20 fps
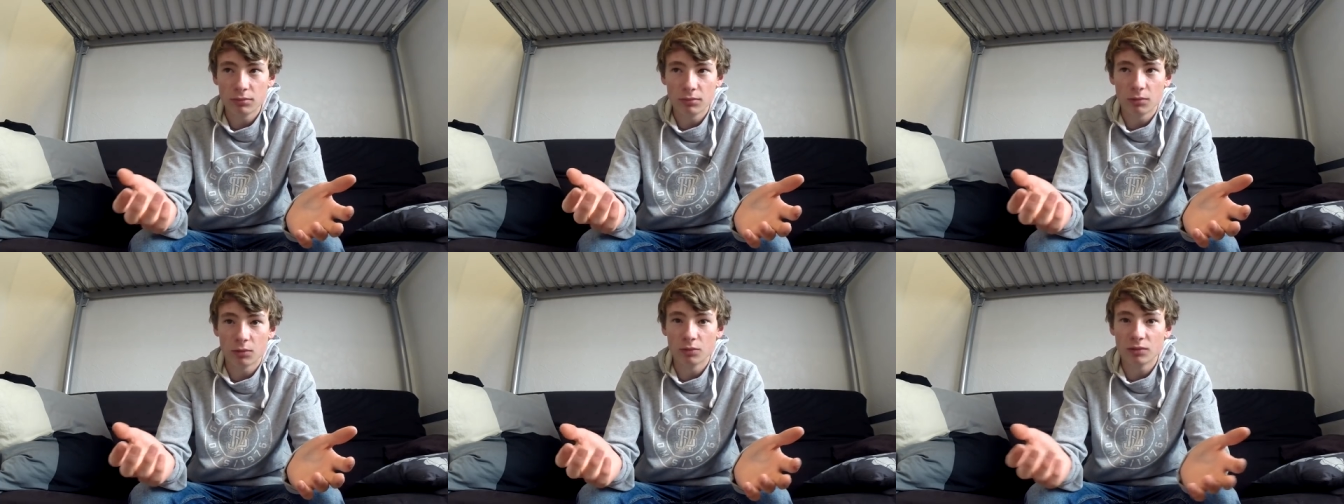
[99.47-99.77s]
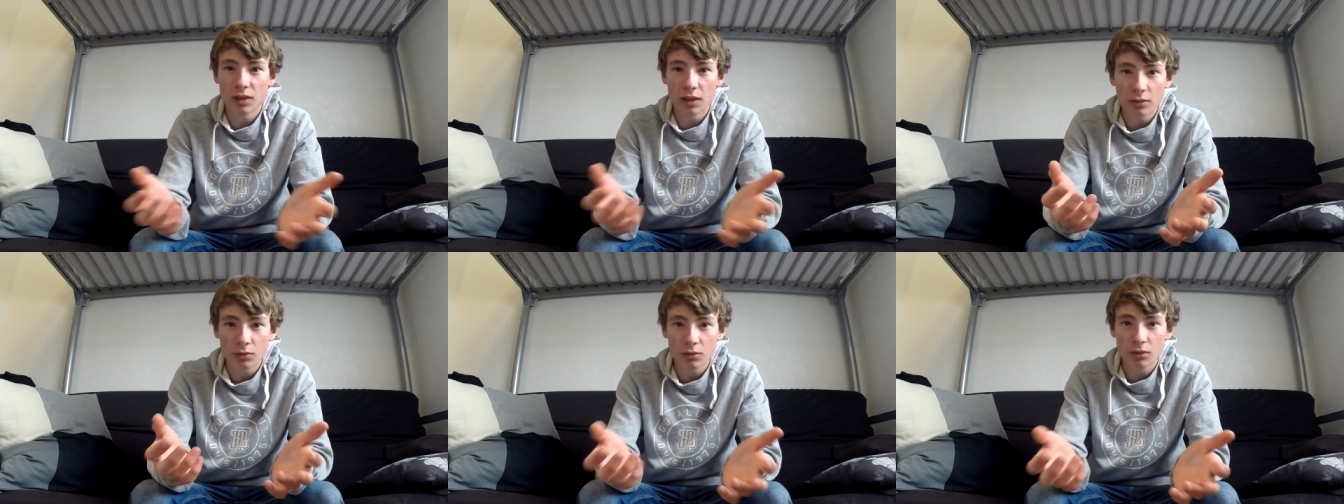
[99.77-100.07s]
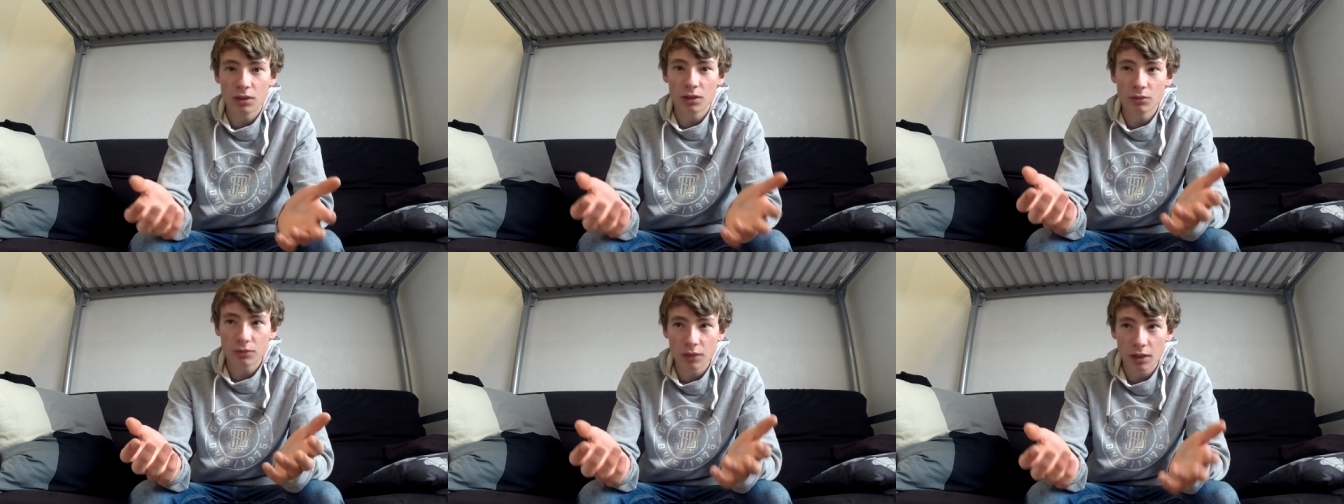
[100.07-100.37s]
on
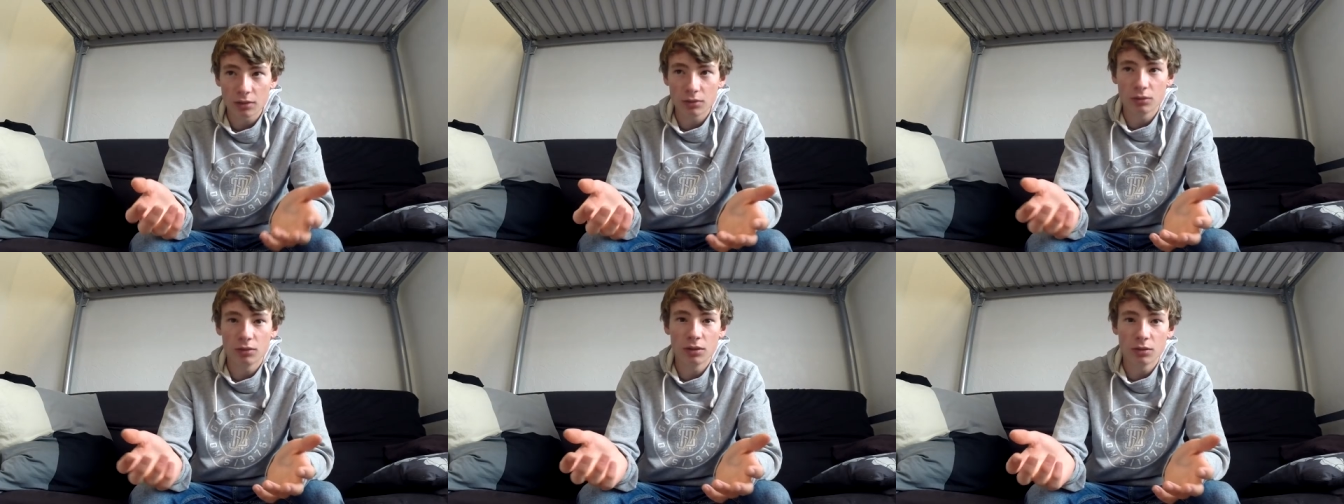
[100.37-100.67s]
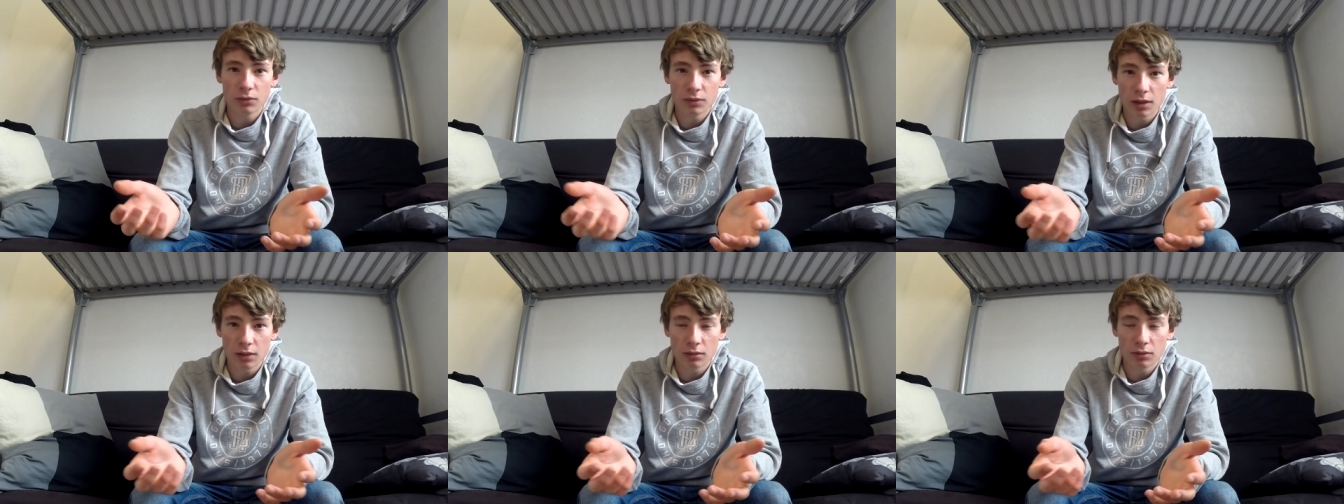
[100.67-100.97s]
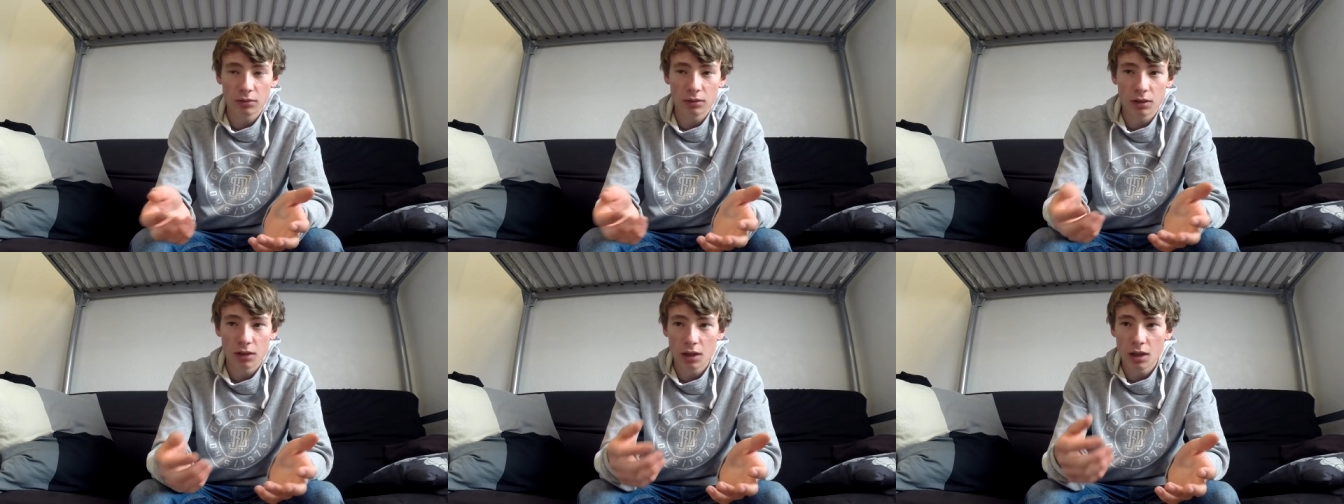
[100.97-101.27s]
tâtonnait, on tâtonnait, on
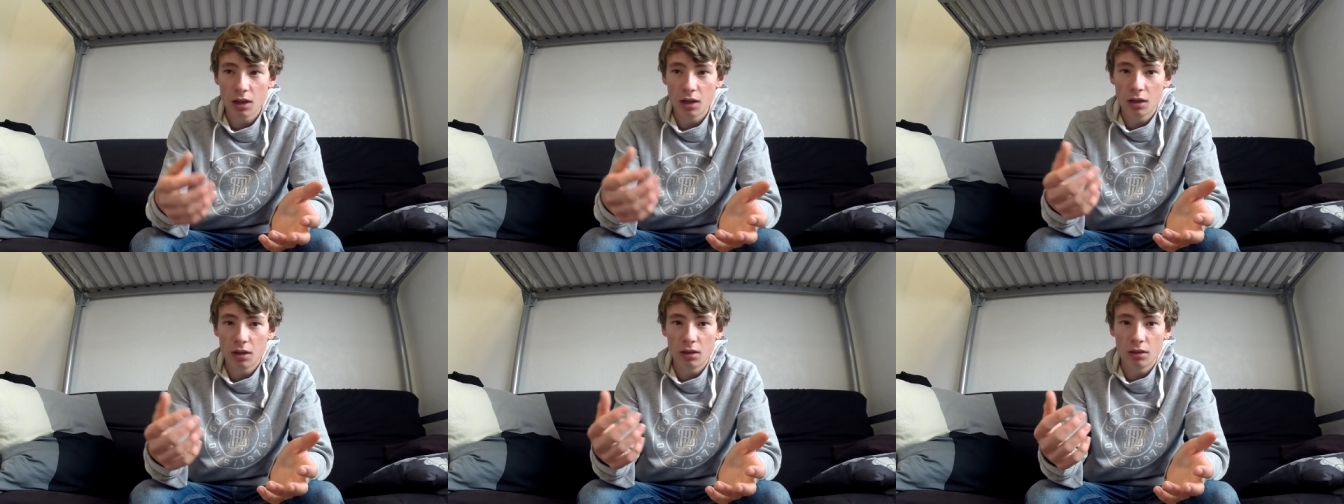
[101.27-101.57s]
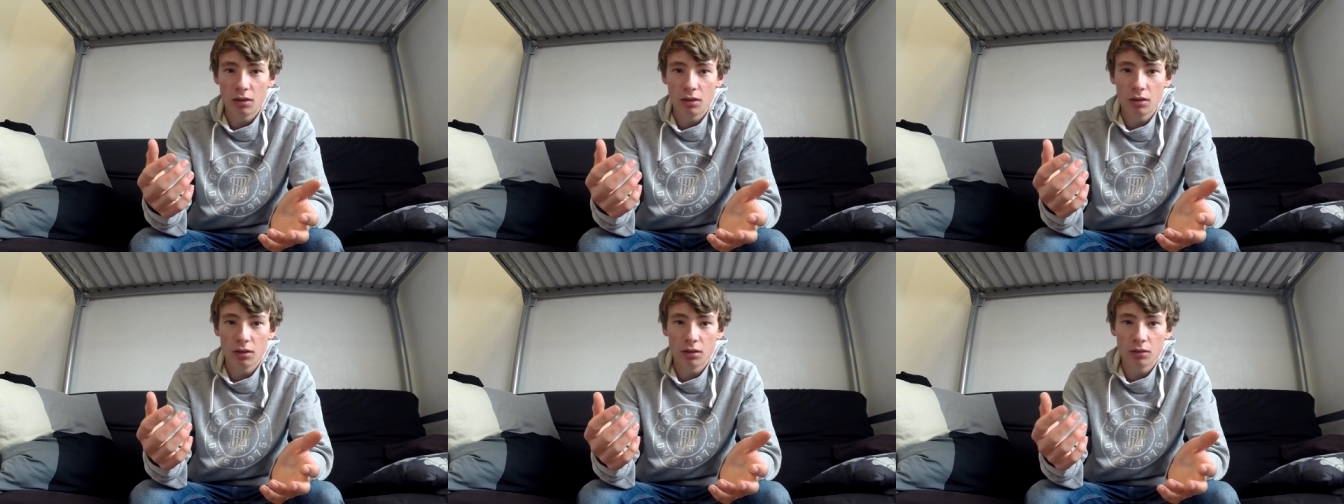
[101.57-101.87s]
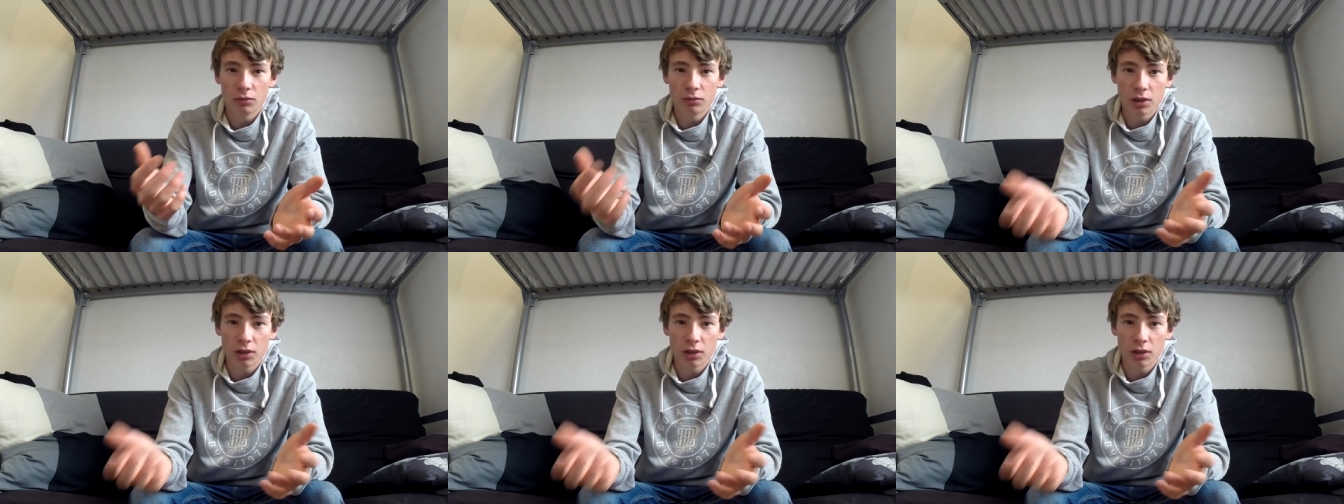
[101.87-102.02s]
tâtonnait. Euh,